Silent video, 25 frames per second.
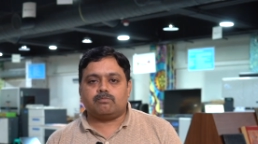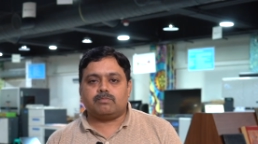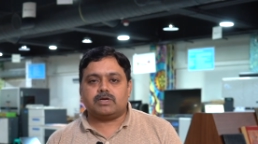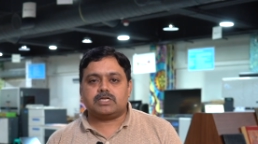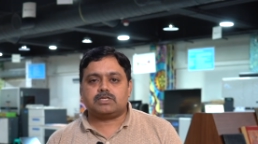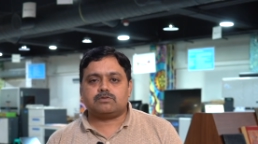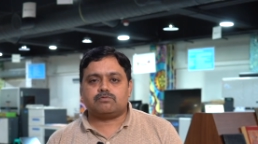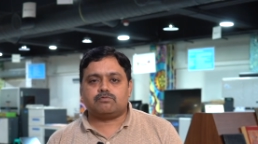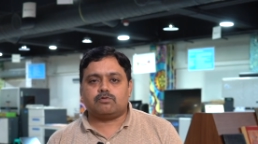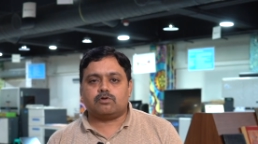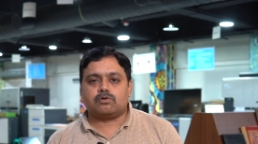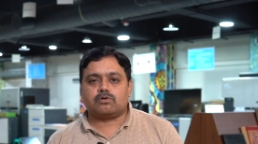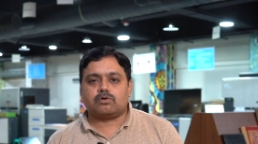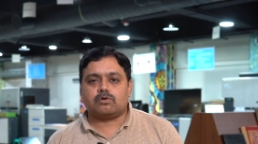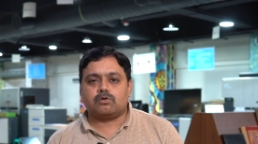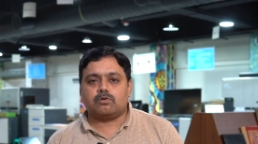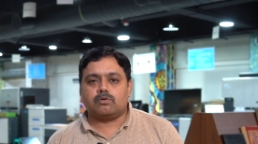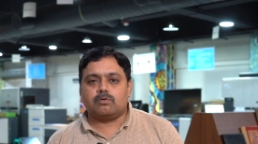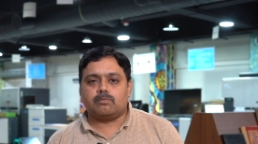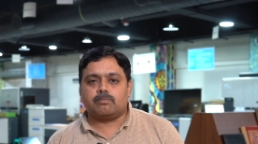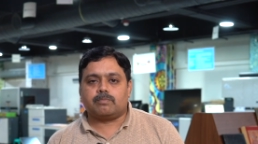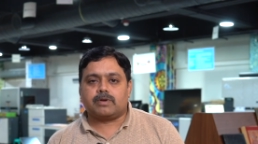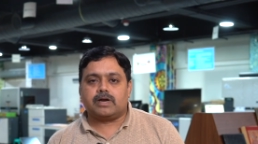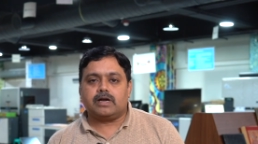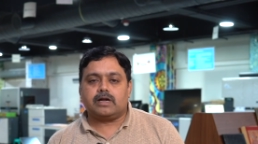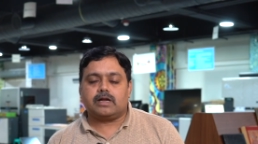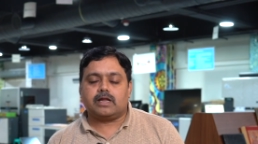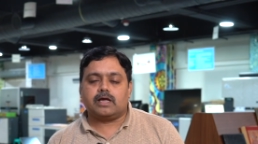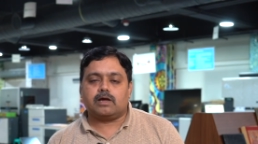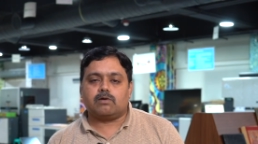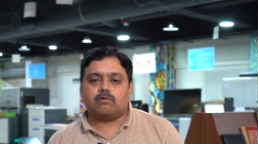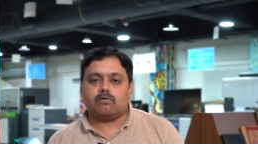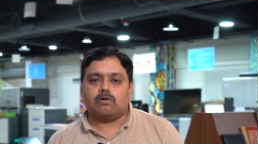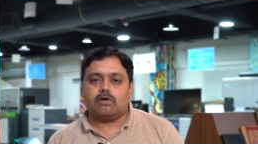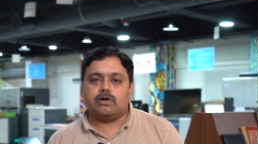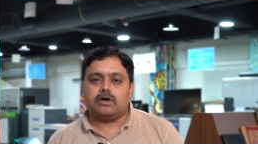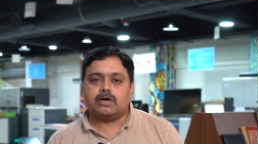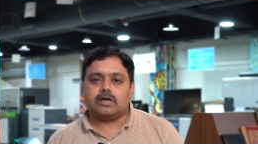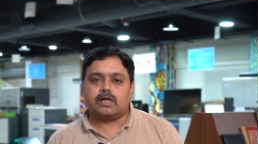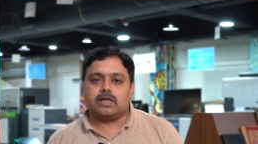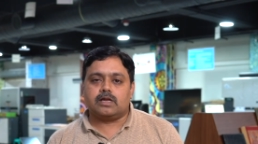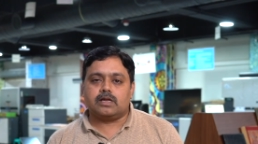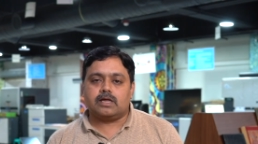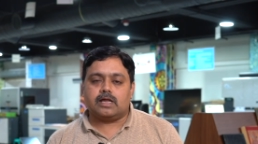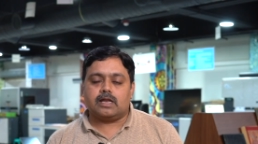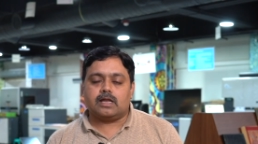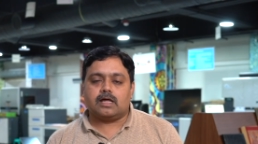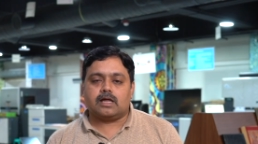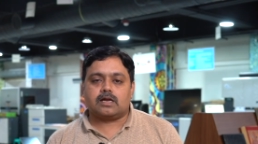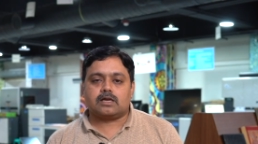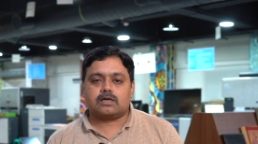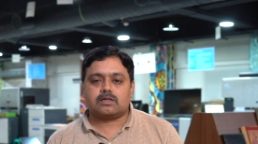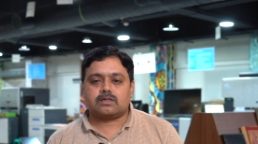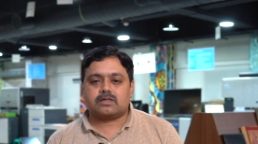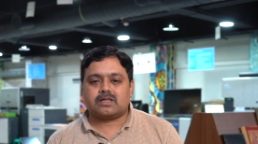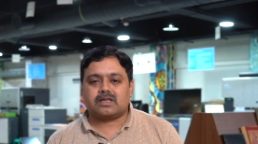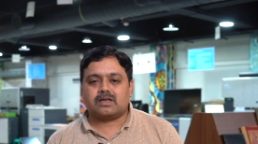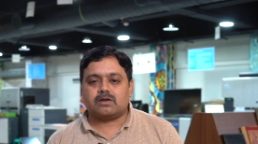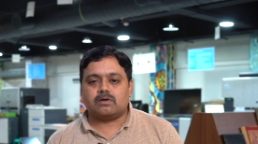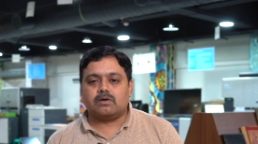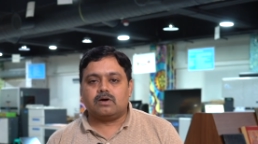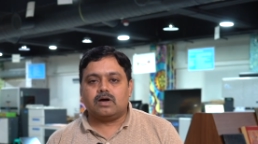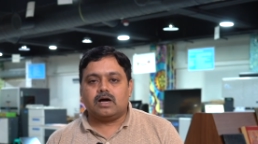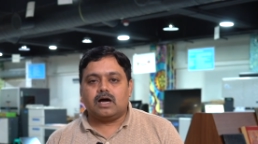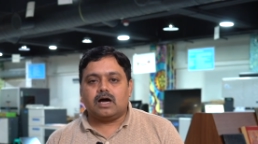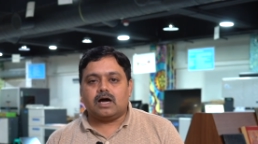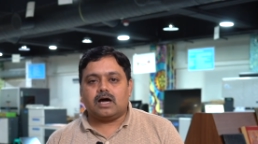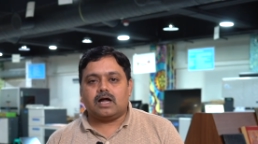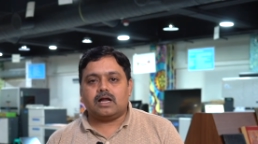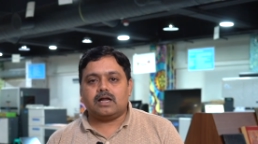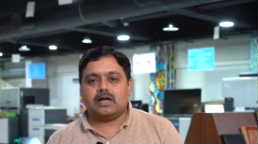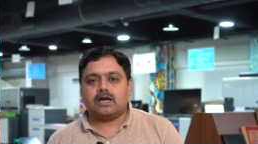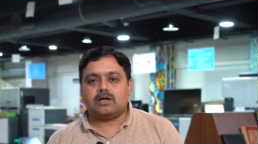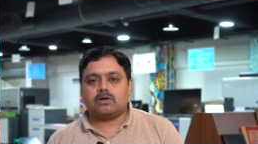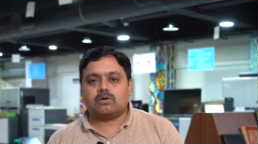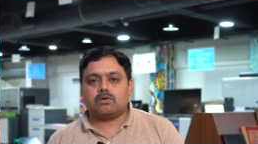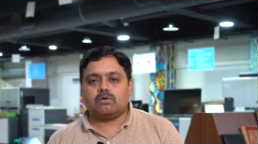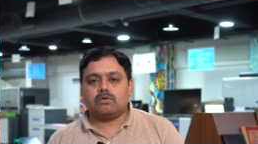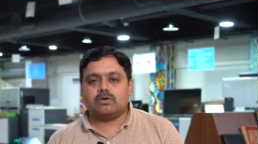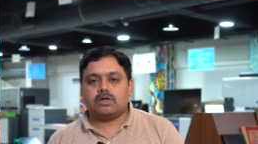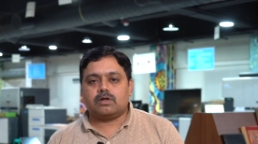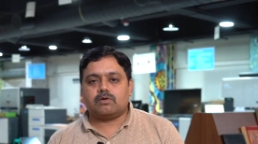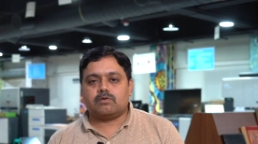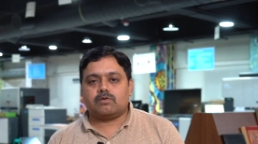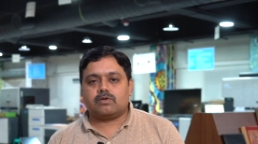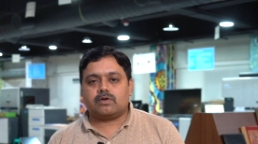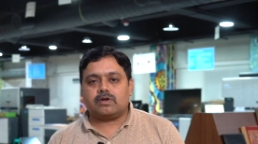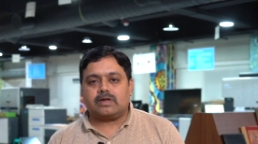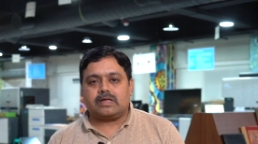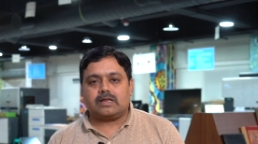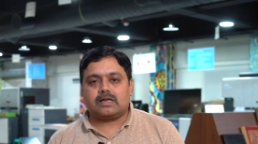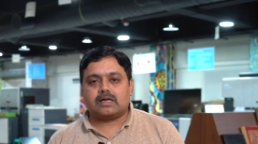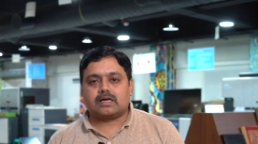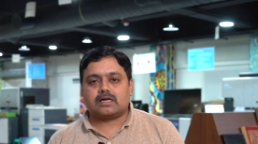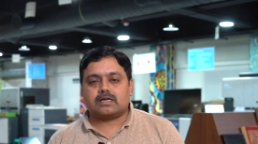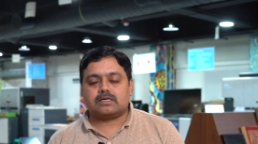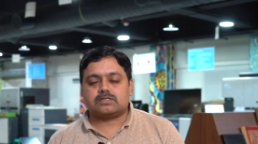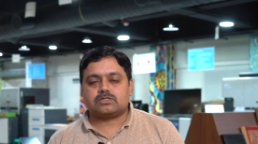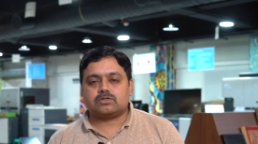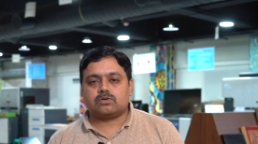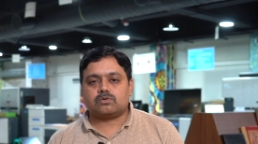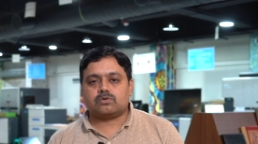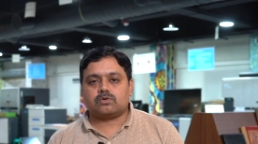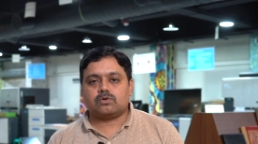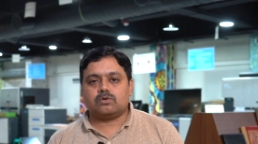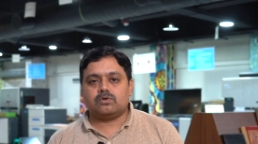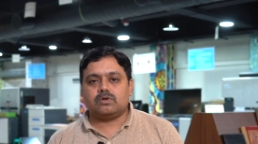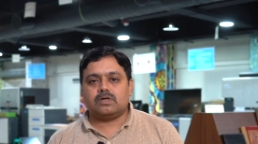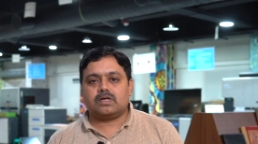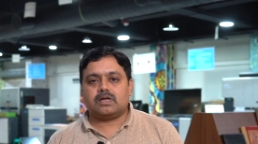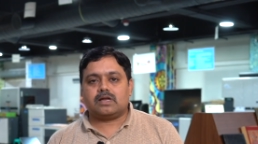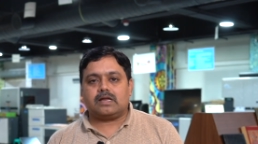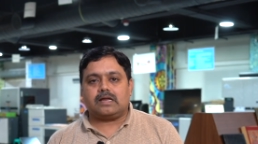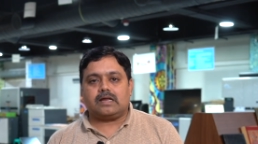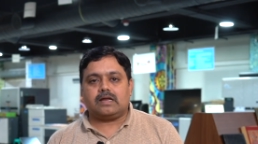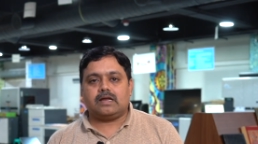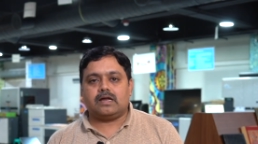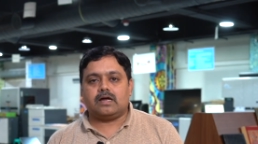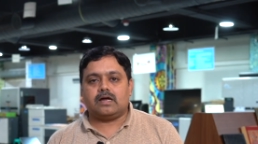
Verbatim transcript: பெஸ்ட் ஃபோட்டோ பிரிண்டிங் குவாலிட்டின்னு எல்லாருக்கும் தெரியும் ஆனால் டோனர் ஒரு இருக்குது ஸோ டோனர்